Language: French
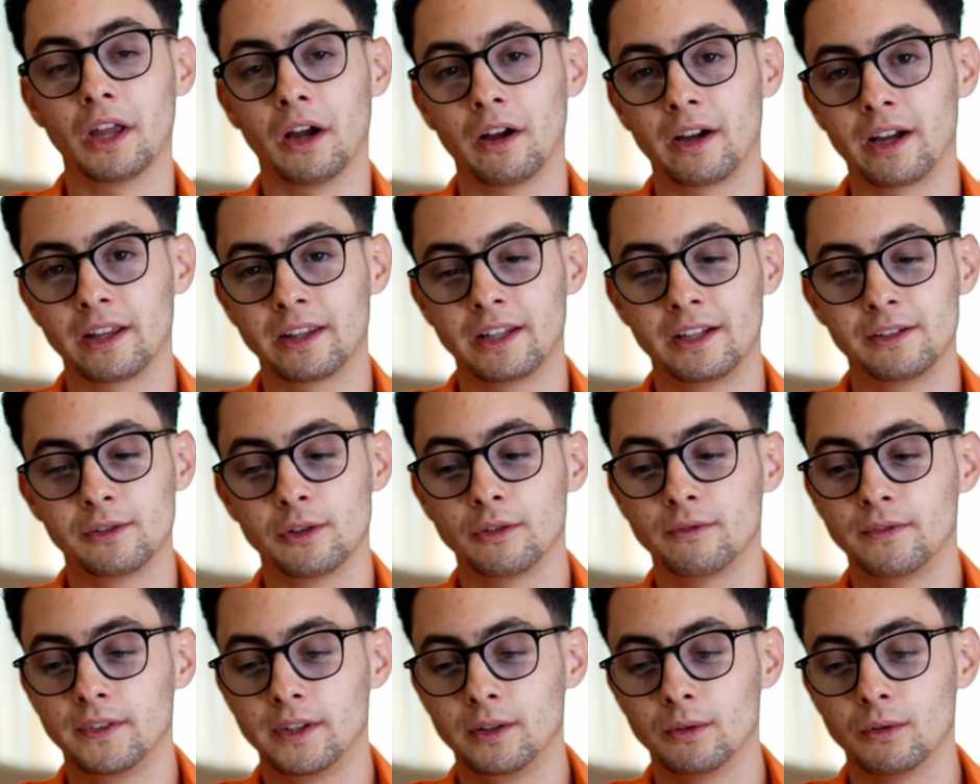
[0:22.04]
à regarder les
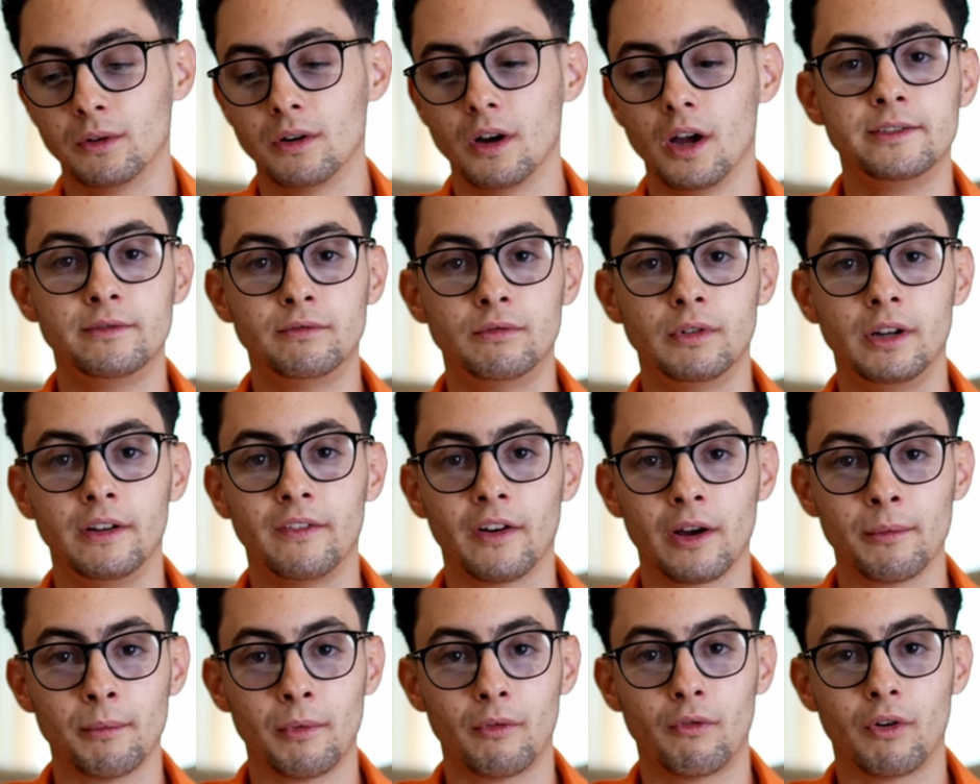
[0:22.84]
autres vidéos si vous voulez
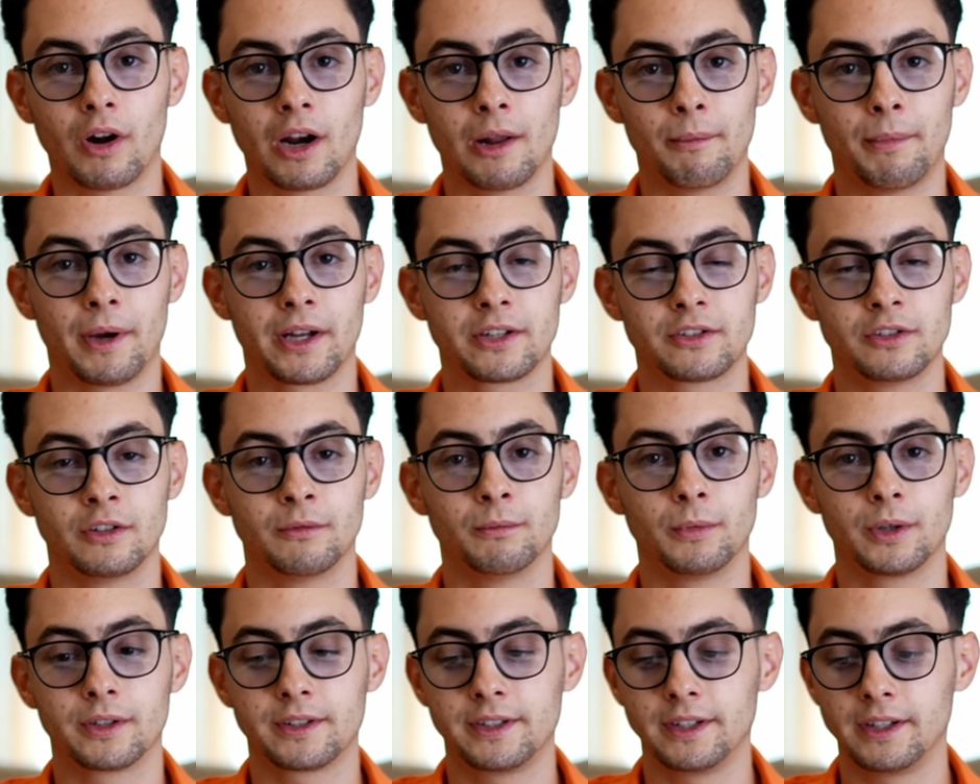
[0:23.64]
vraiment voir la partie
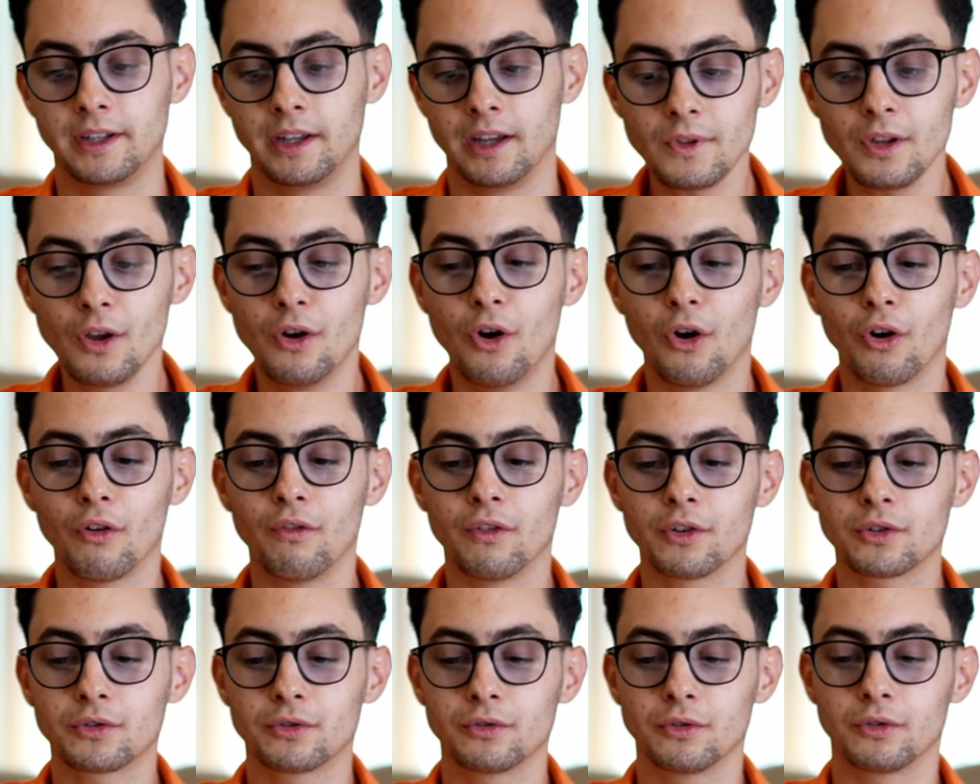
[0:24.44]
unboxing. En
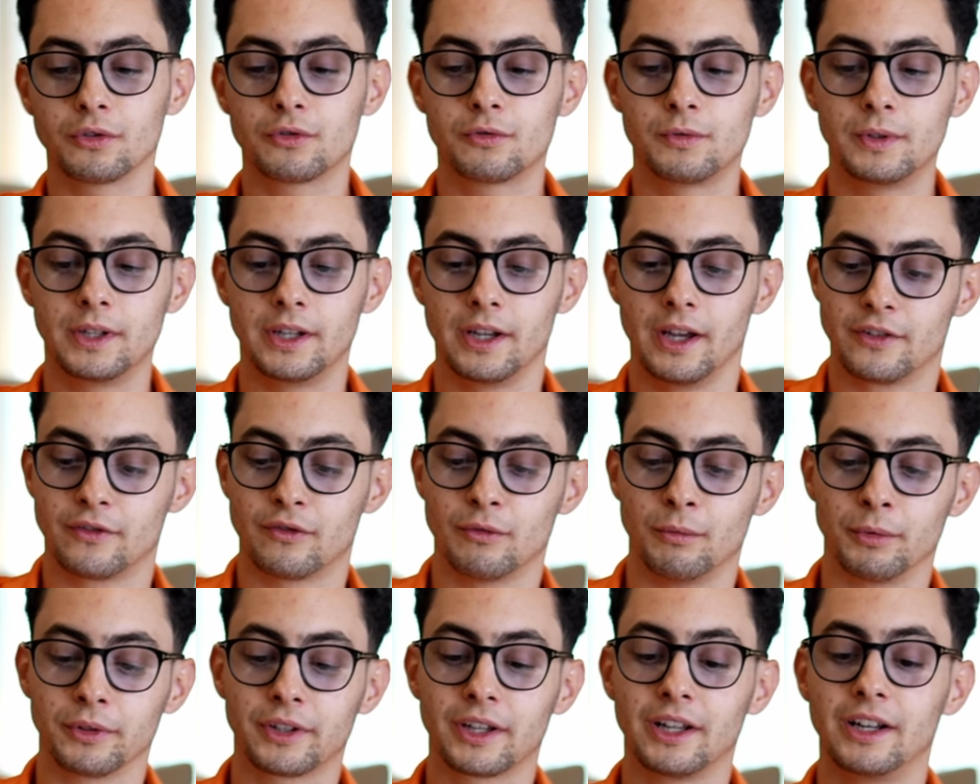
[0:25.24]
revanche aujourd'hui je vais vous
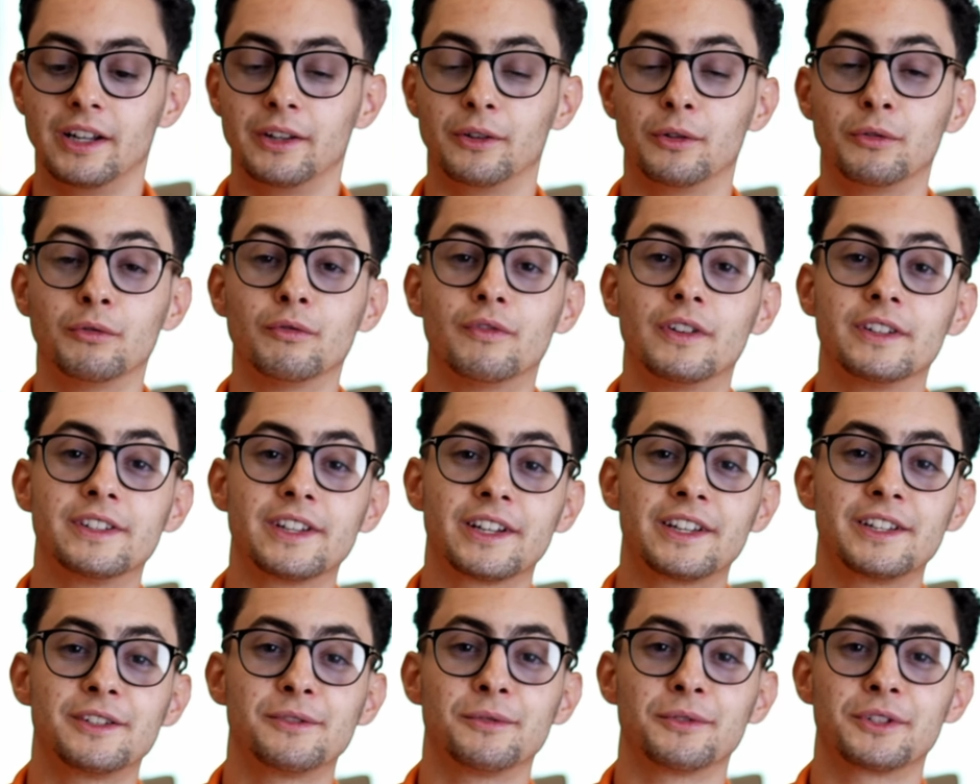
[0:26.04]
montrer les deux nouvelles
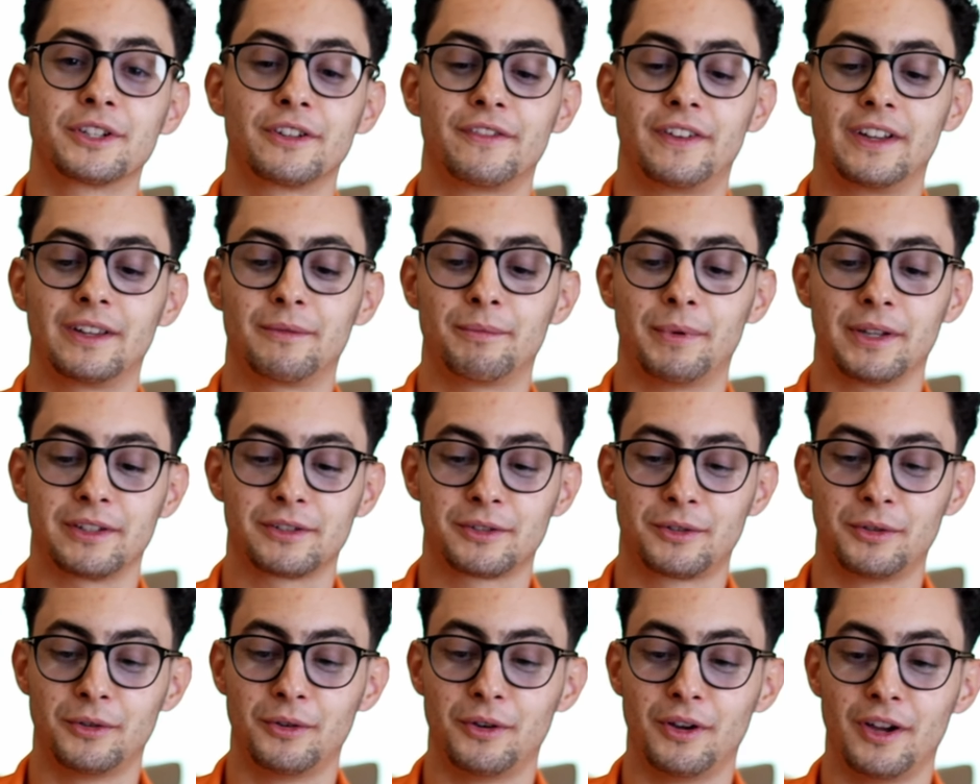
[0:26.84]
acquisitions que j'ai faites parce
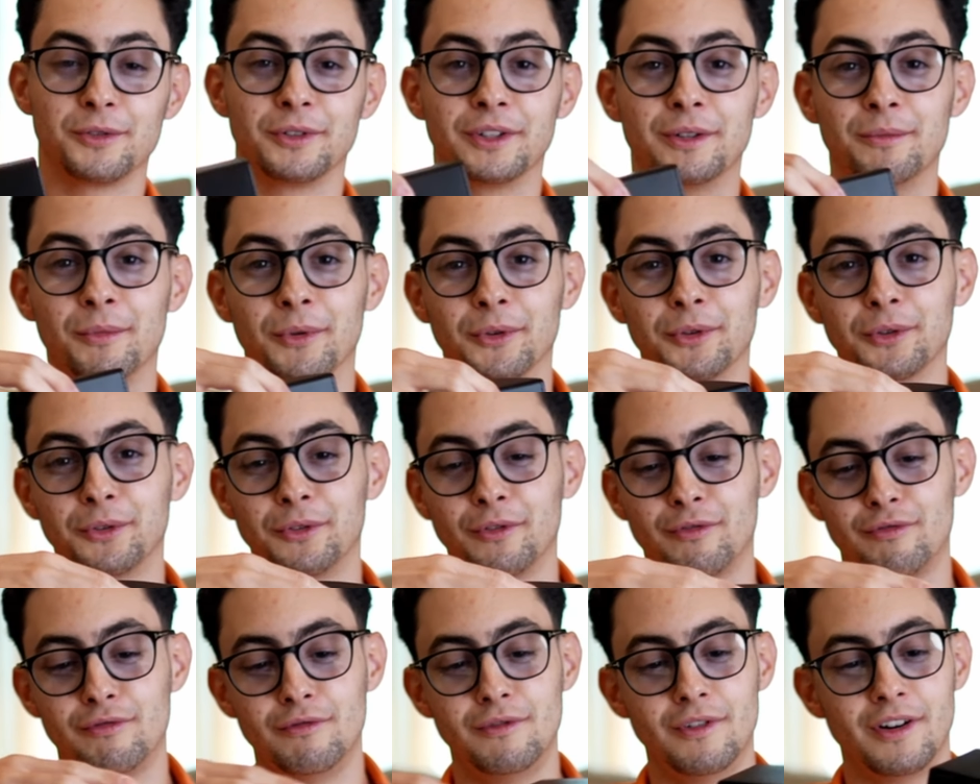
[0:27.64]
que ce sont des montres de
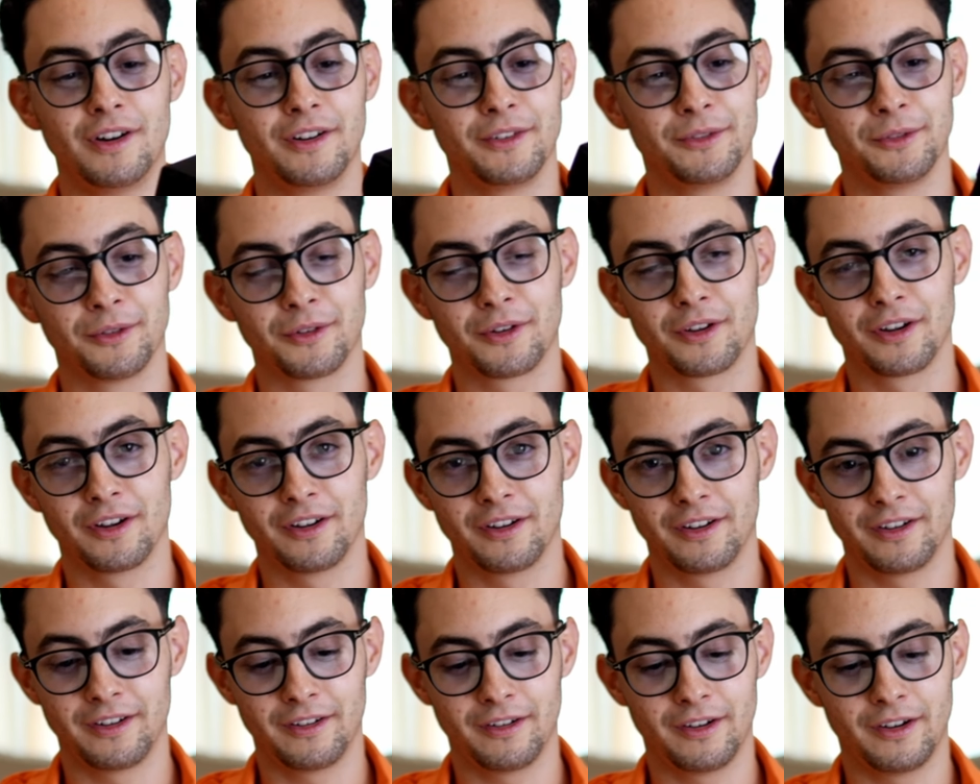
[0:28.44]
fou. Donc
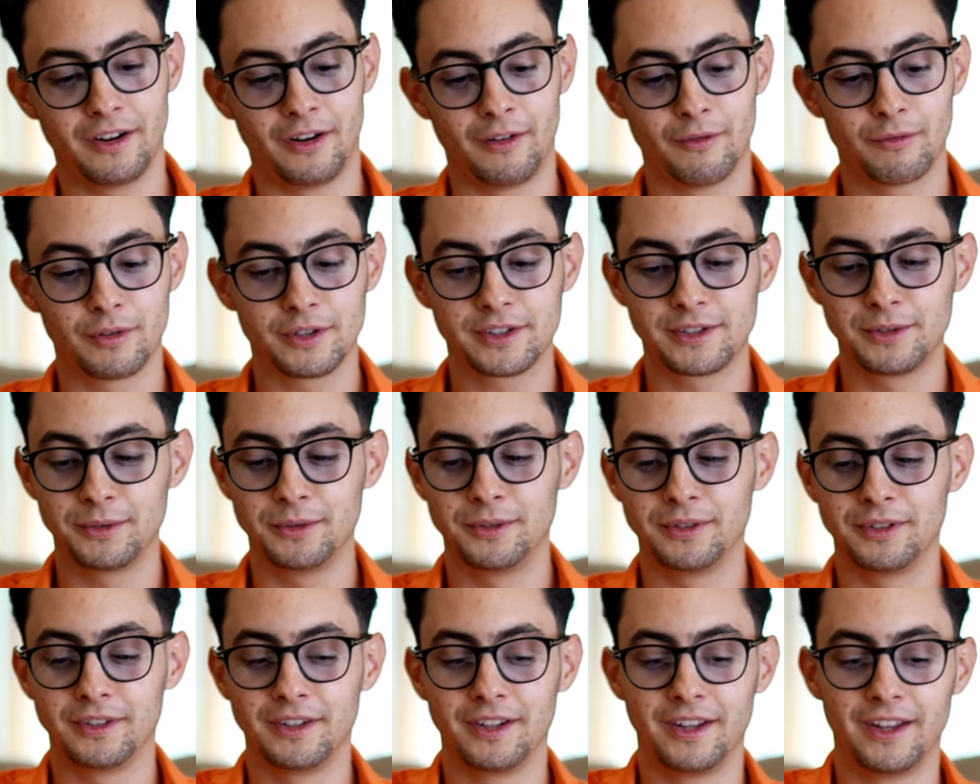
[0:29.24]
en voici
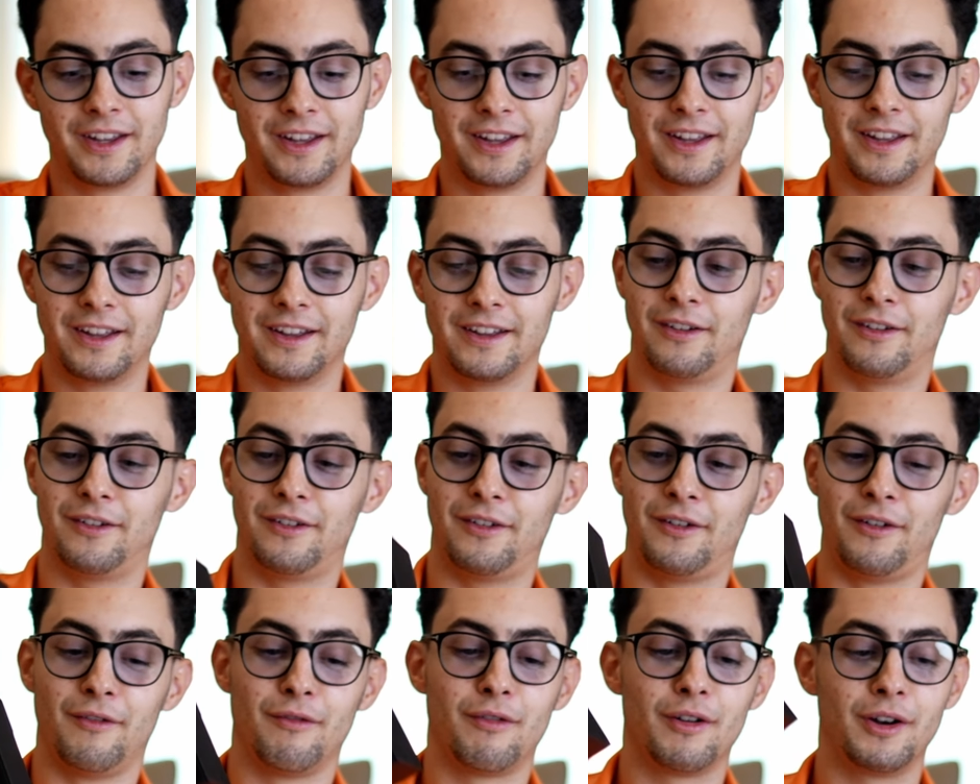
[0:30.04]
une. Et
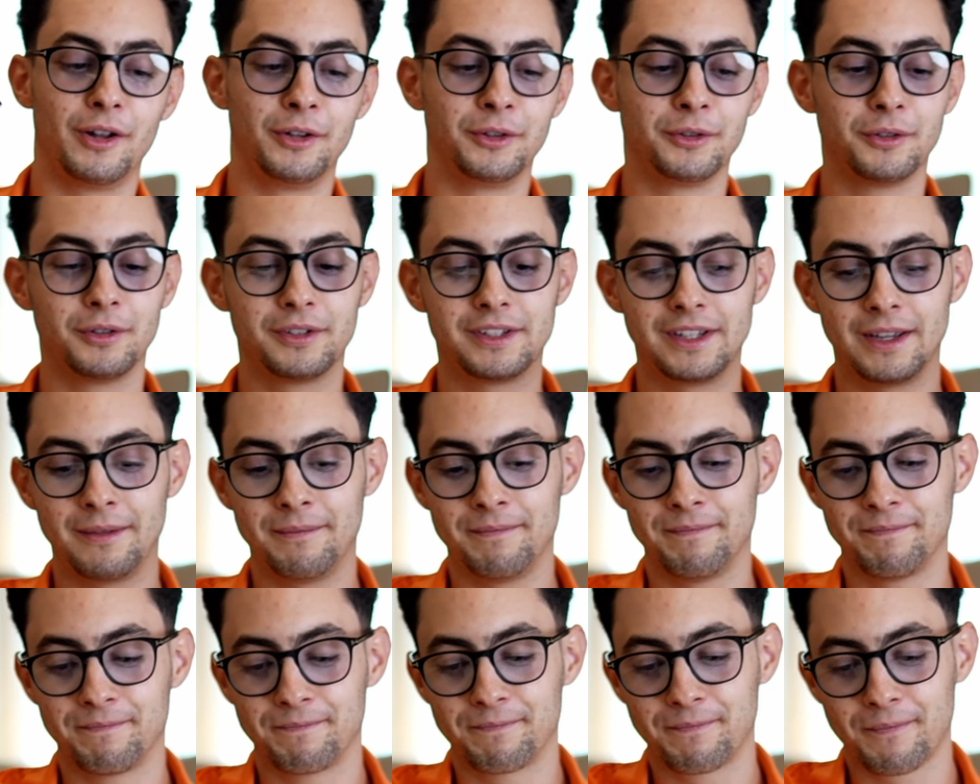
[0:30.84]
en voilà une
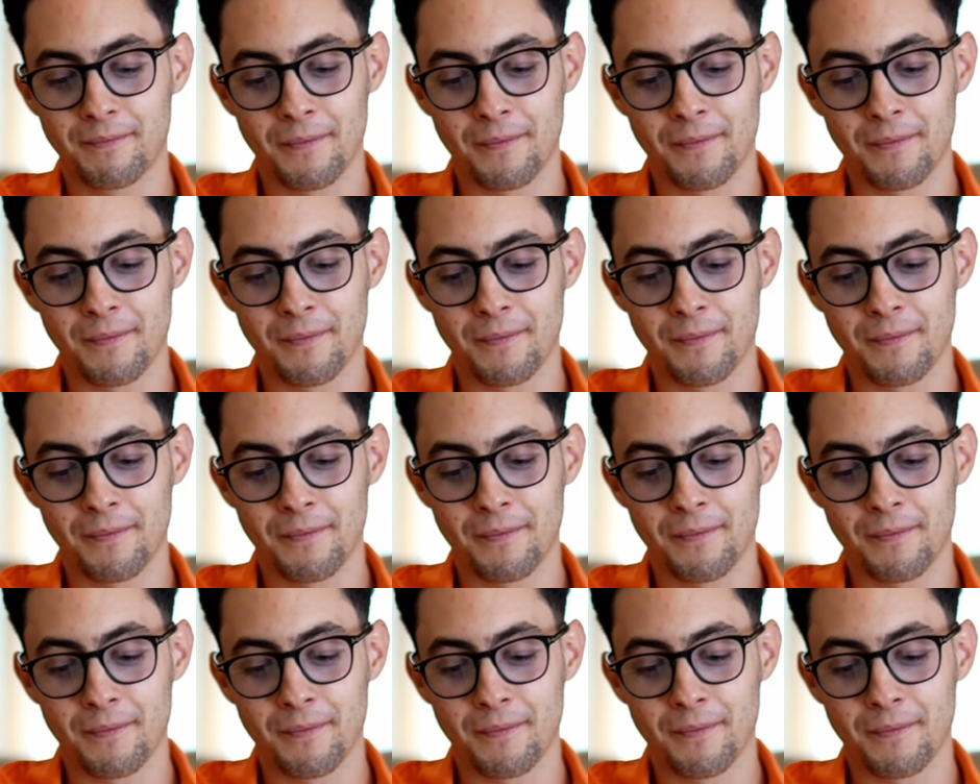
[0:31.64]
deuxième.